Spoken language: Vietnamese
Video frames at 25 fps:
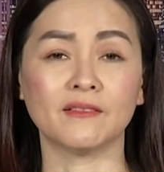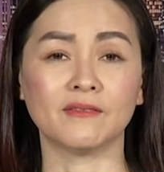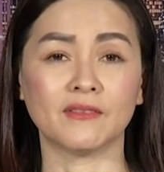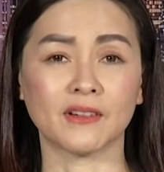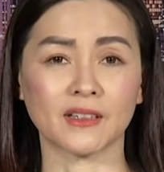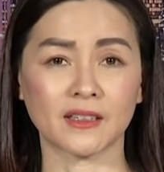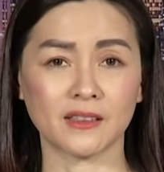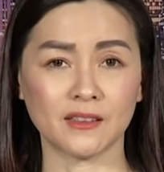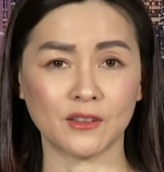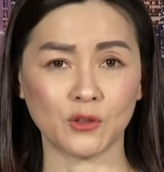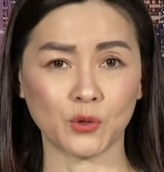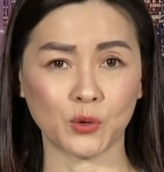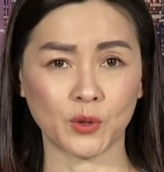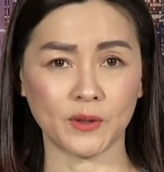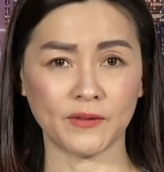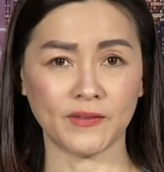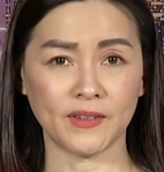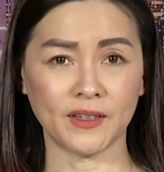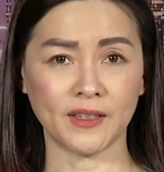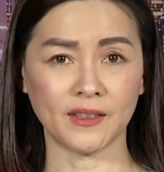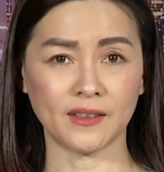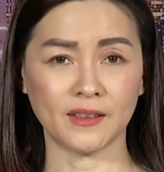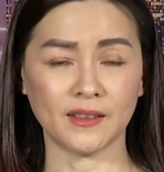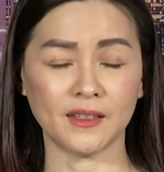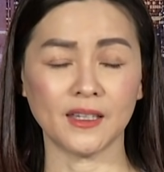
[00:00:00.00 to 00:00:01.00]
Và kính thưa quý
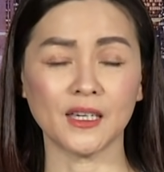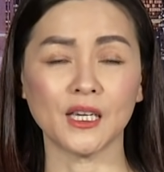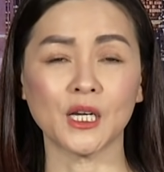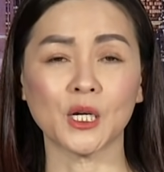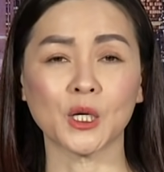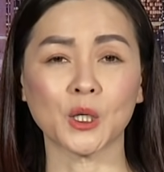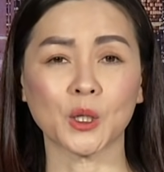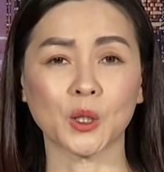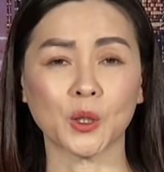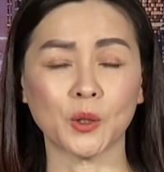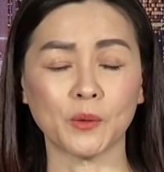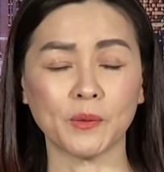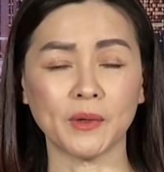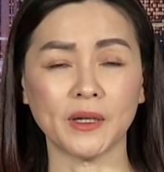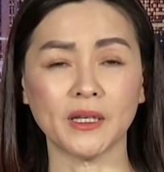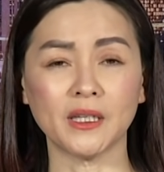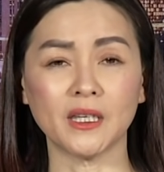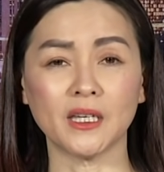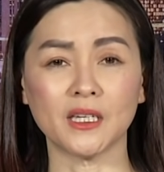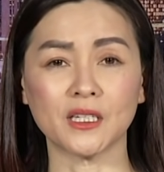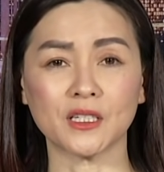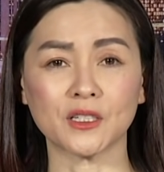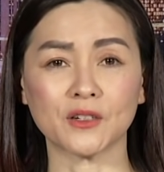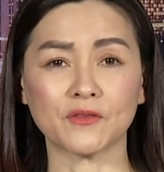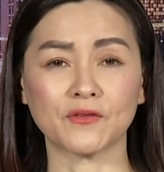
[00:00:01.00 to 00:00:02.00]
vị, cùng hiện
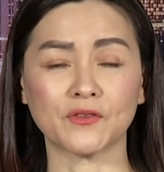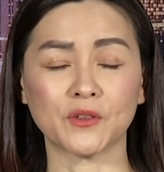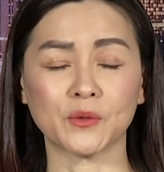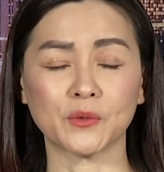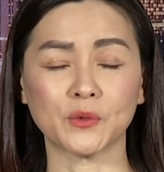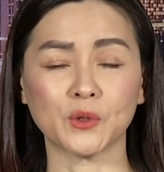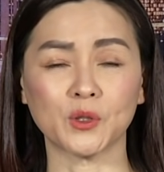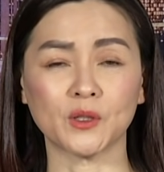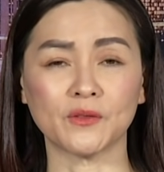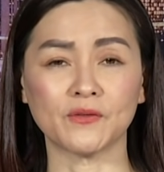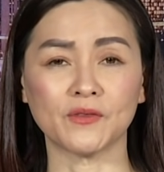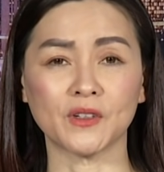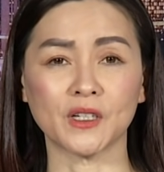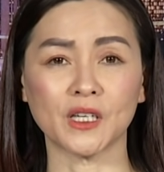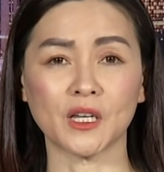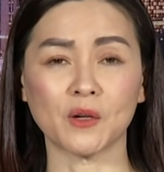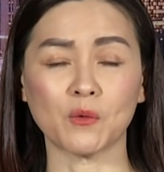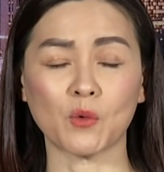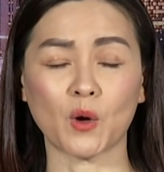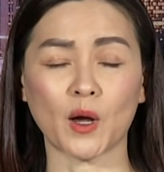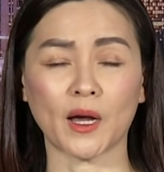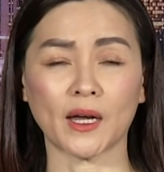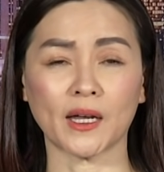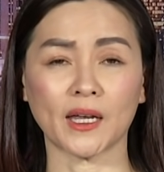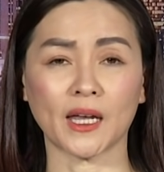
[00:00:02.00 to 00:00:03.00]
diện trong phòng hình với
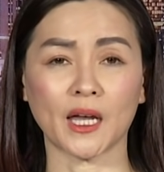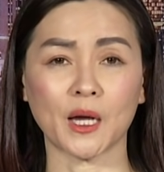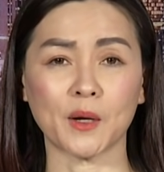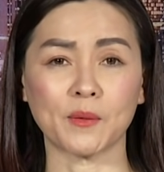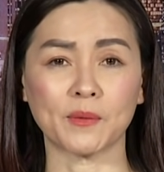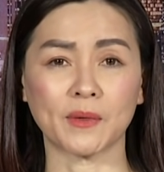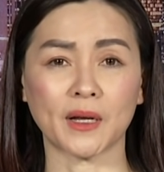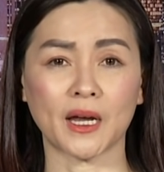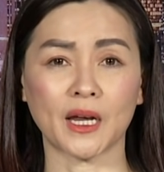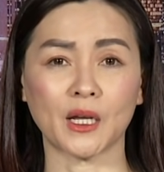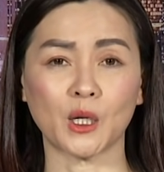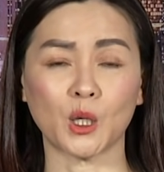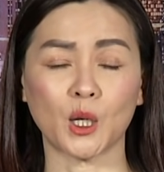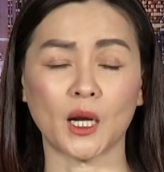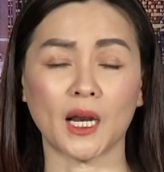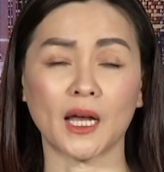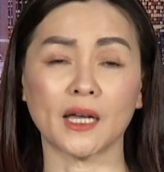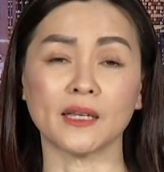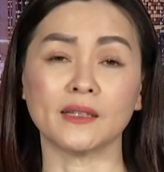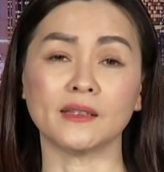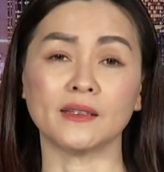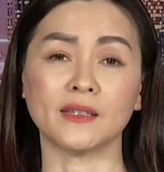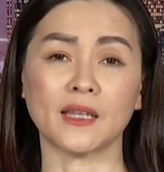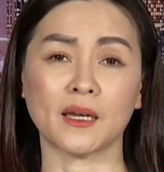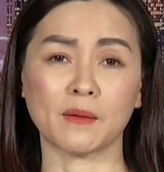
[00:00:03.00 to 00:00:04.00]
Kim Hoàng ngày hôm nay đó
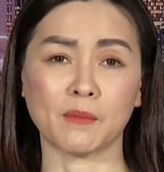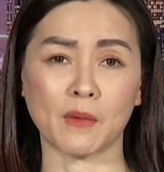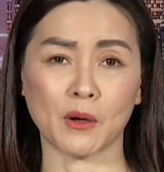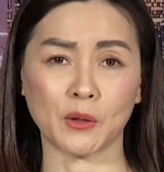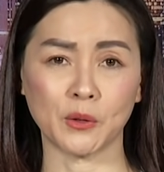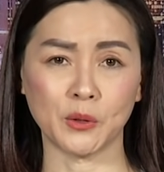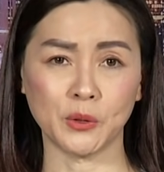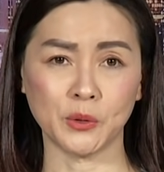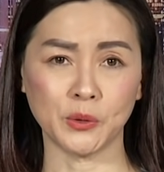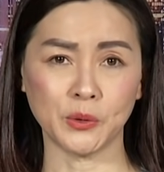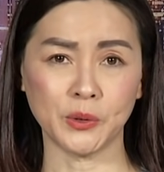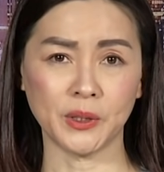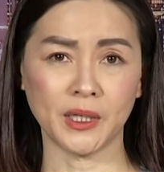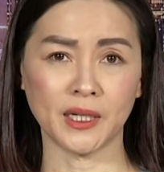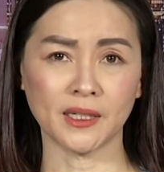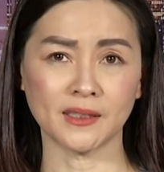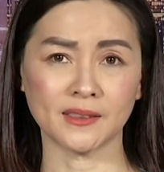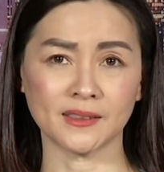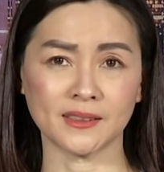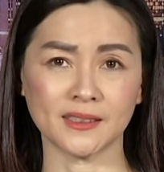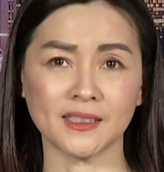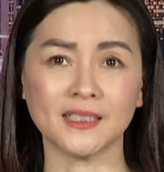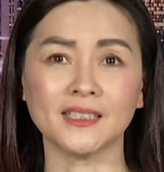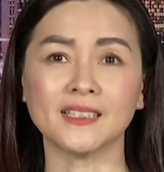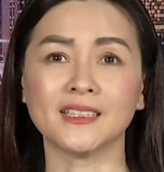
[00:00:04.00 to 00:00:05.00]
là nhà báo Lưu Dân.
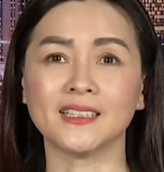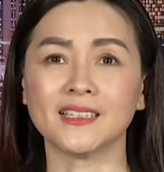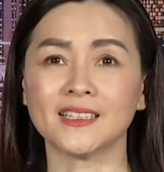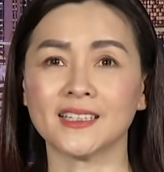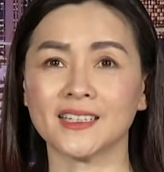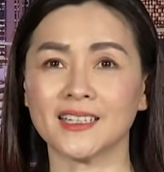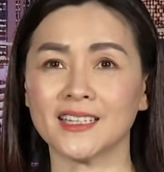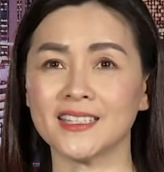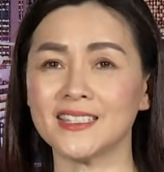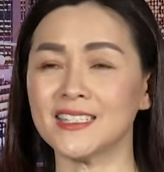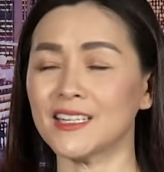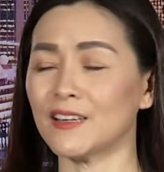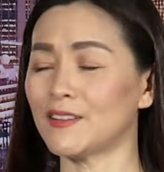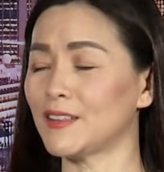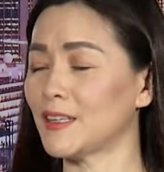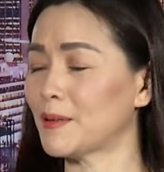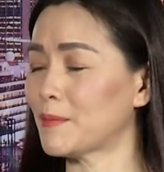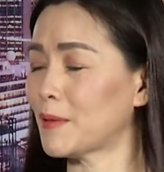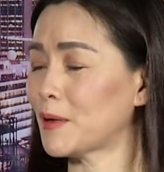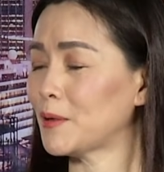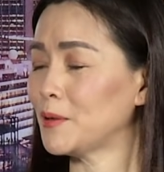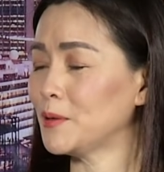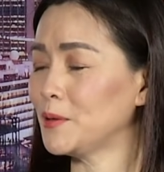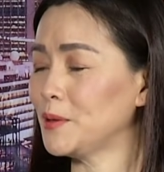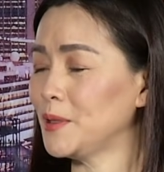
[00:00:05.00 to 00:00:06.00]
Kính chào nhà
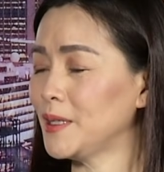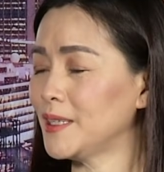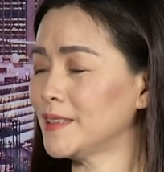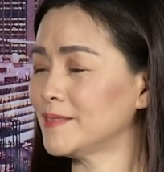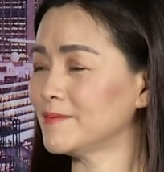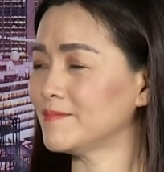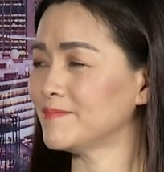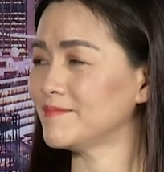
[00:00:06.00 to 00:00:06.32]
báo Lưu Dân.